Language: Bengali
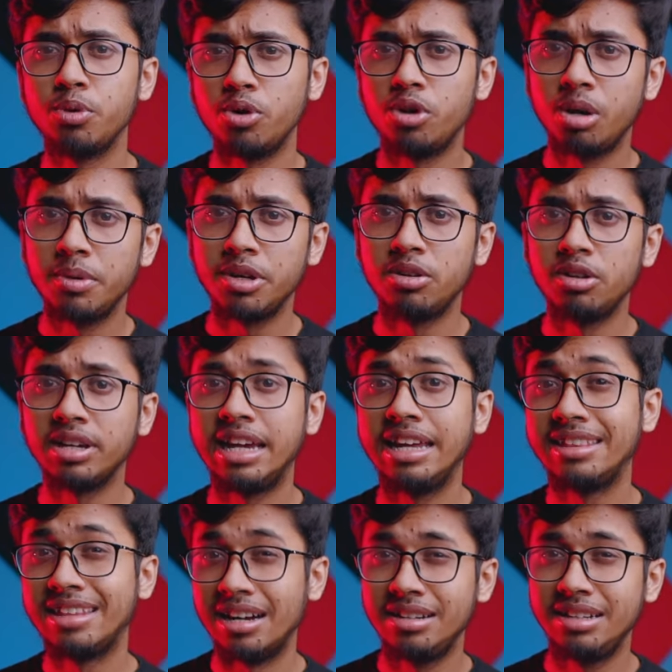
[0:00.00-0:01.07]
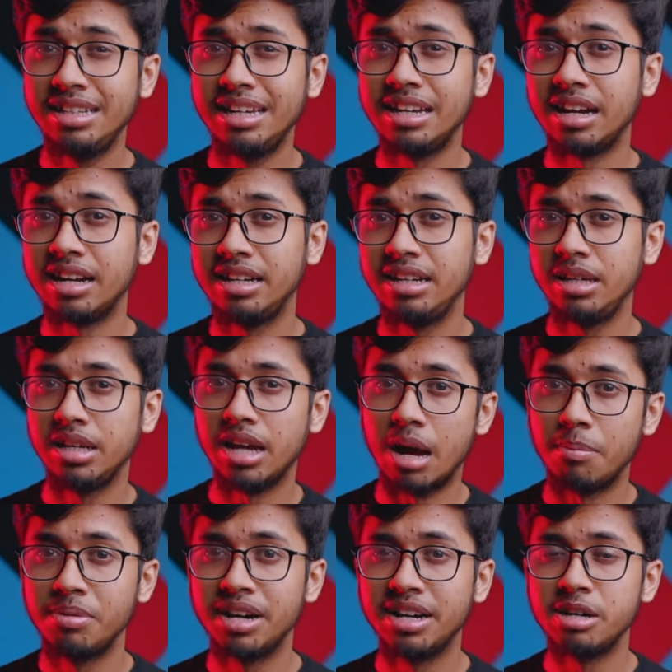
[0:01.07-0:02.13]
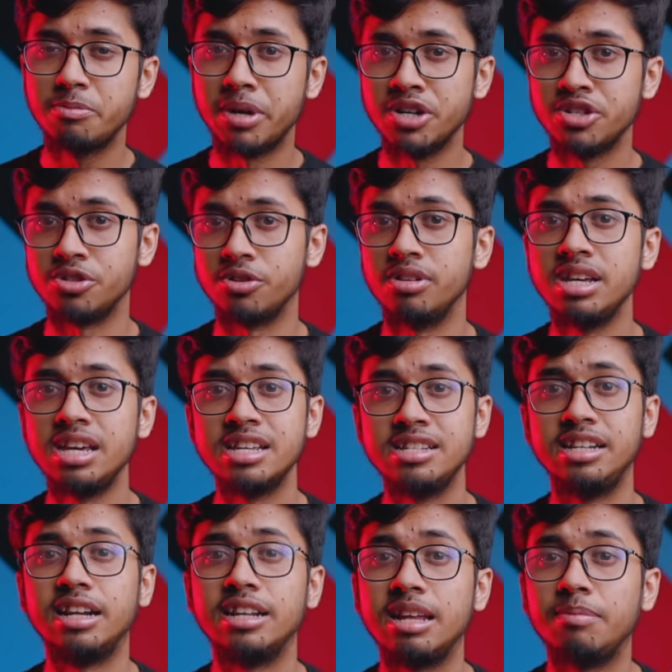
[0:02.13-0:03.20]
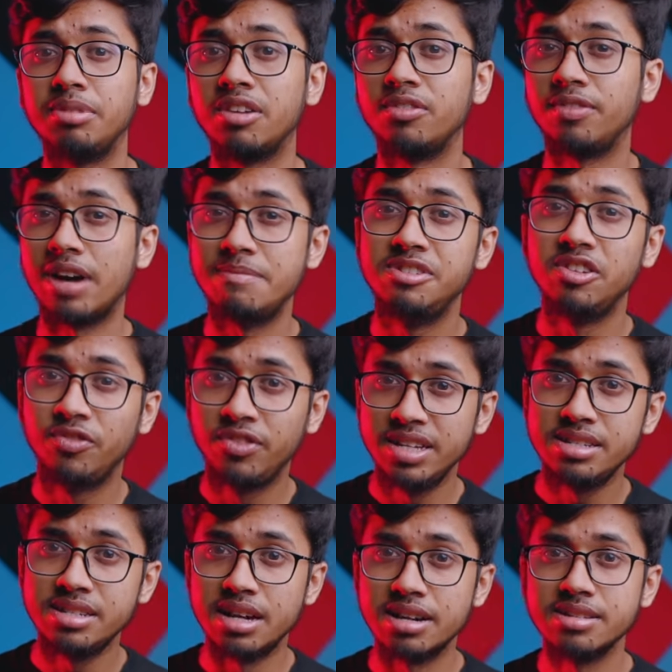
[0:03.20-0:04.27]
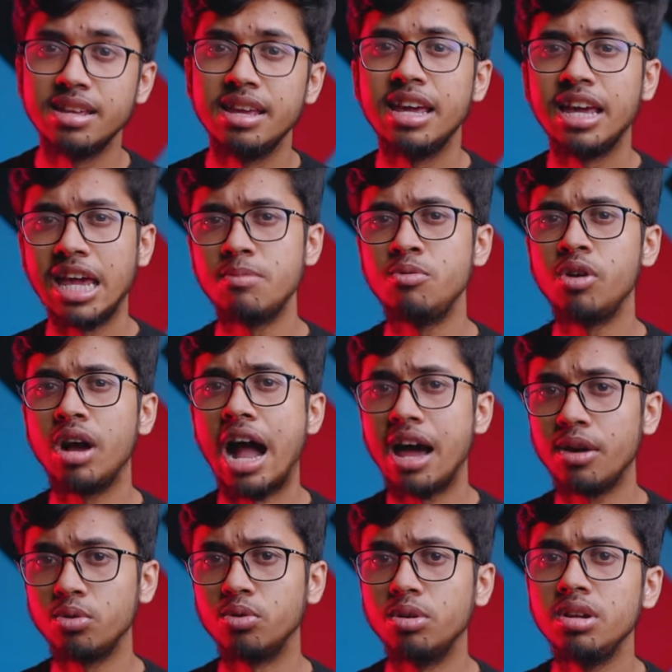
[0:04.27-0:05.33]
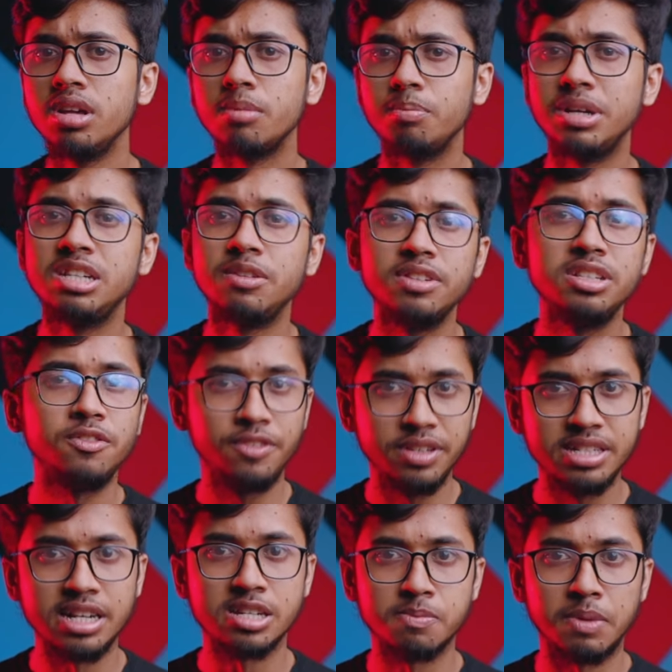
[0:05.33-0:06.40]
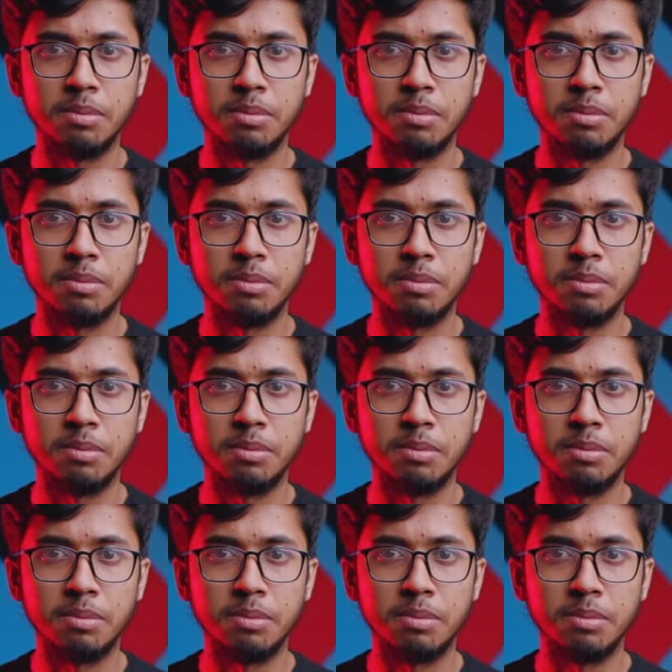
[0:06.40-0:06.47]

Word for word: প্রো হবে হলো কে থার্টি এর একটি আপডেটেড ভার্সন যেটাতে আপনারা ফাইভ জি ফিচার্স এবং আরও বেশি বেশি ফিচার্স